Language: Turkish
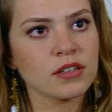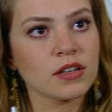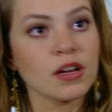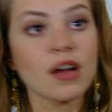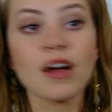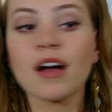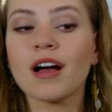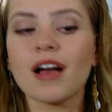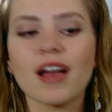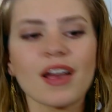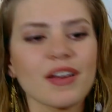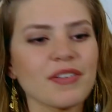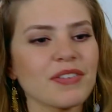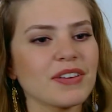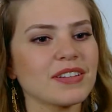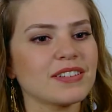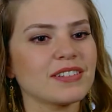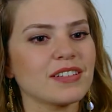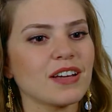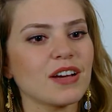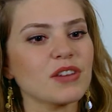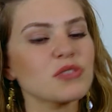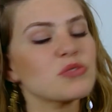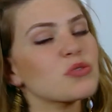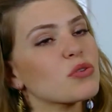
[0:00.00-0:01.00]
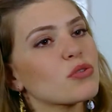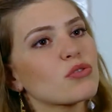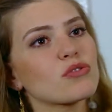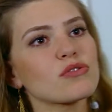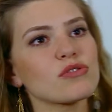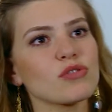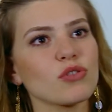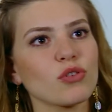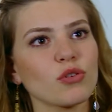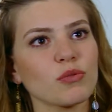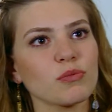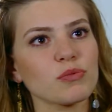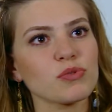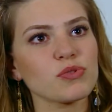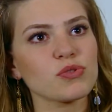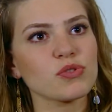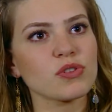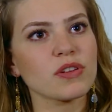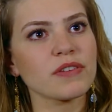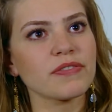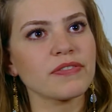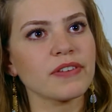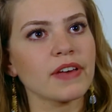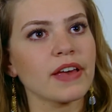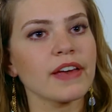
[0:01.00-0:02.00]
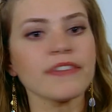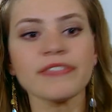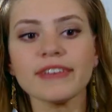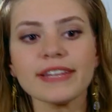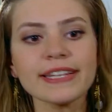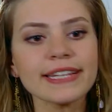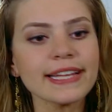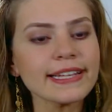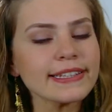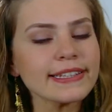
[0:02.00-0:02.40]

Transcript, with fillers: mü ya? Evet ya çok güzel olmuşsun Efe. Efe